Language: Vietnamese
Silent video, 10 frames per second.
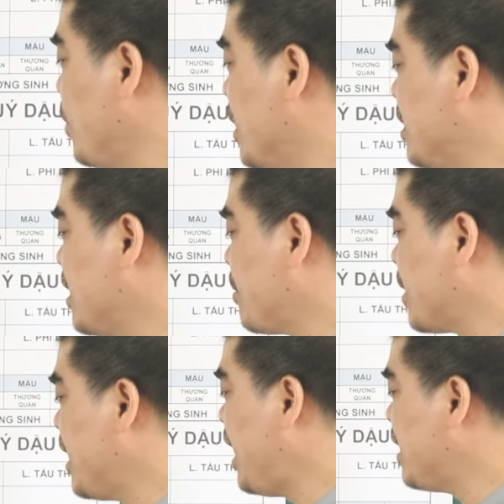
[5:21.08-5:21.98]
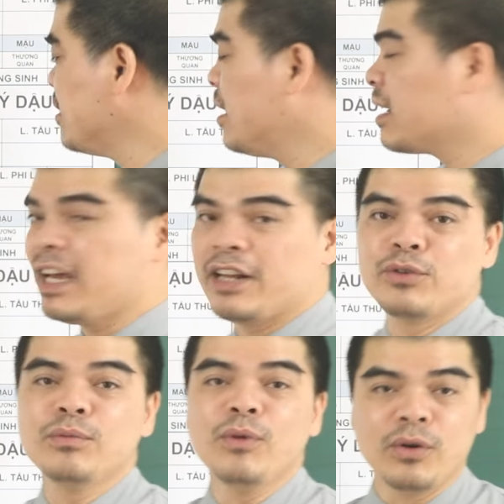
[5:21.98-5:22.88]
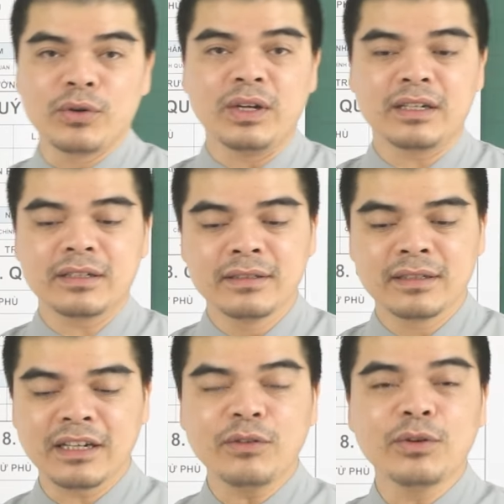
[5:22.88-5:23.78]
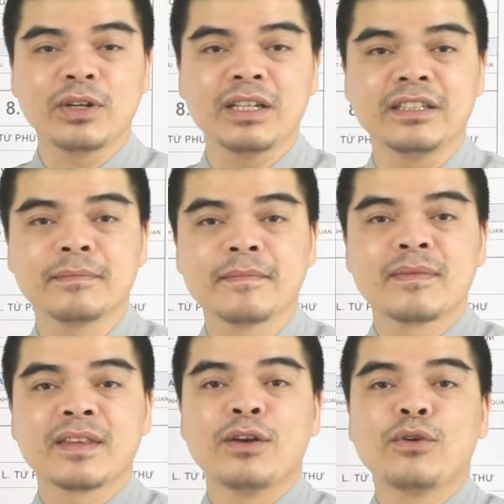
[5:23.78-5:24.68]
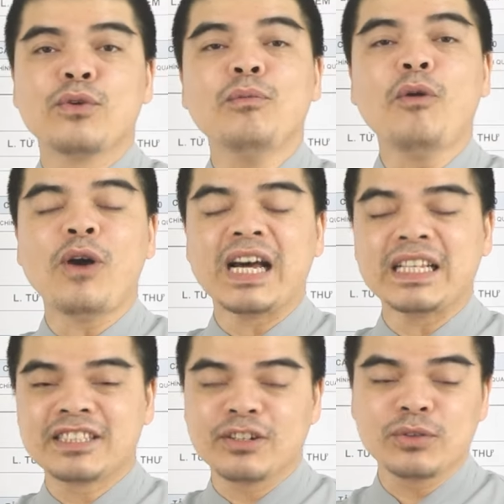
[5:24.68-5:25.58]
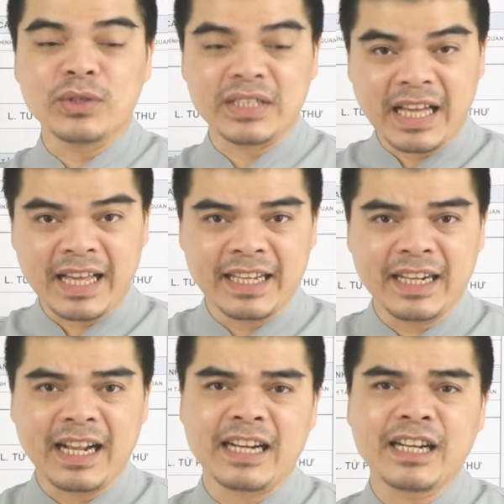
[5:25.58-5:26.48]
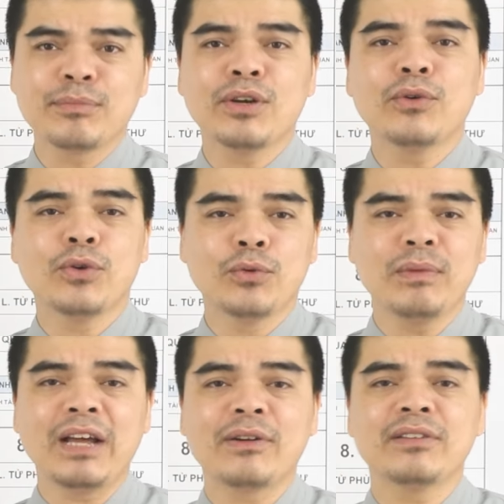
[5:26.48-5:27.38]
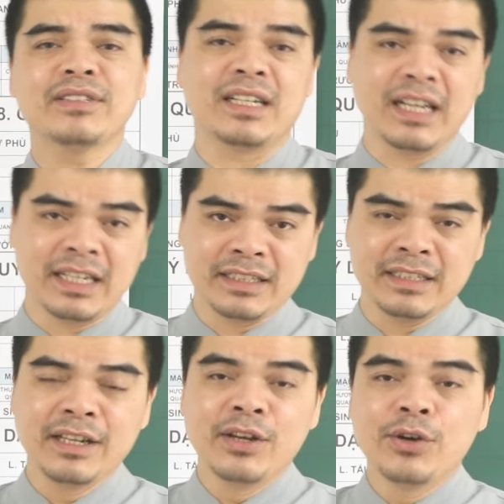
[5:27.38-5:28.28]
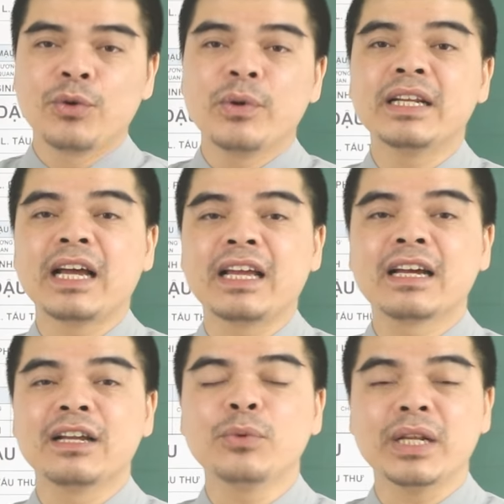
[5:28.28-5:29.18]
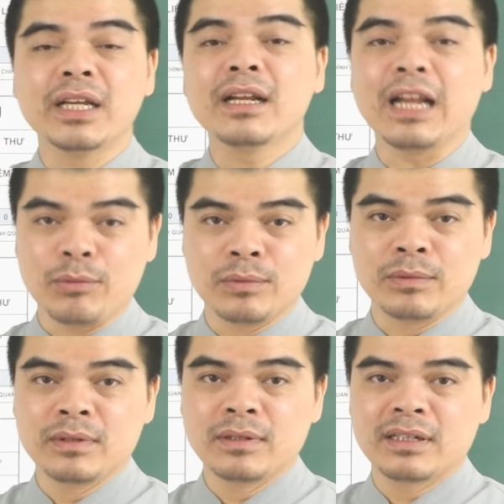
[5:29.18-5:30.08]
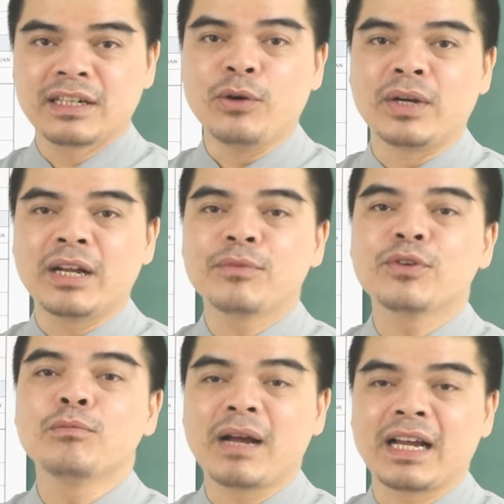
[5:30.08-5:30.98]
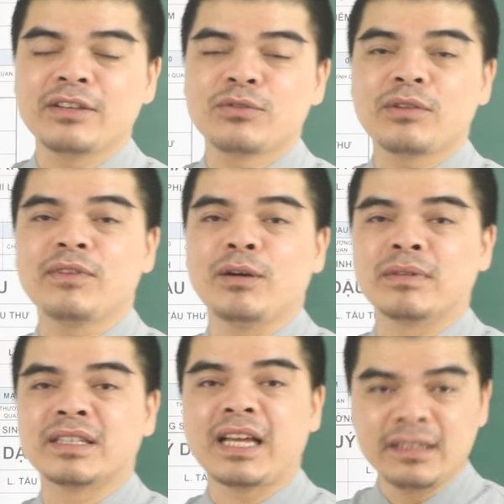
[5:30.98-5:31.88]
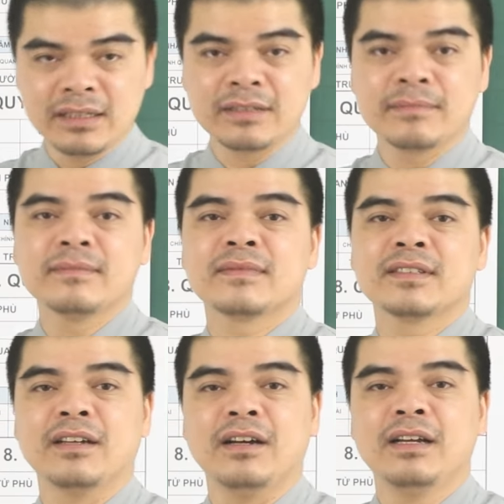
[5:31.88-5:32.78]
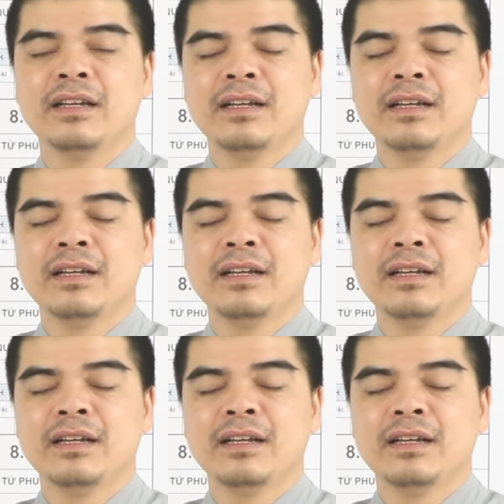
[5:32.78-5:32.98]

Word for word: tuổi thì gặp cái hạn nữa là cái hạn Ngũ Mộ, đúng không ạ? Các cụ nói là gì? Ngũ Mộ hạn xấu tồn tại, cả năm đau ốm lao đao chẳng lành, khuyên ai khấn nguyện hết lòng, đầu năm cúng bái thoát vòng tai ương. Đó.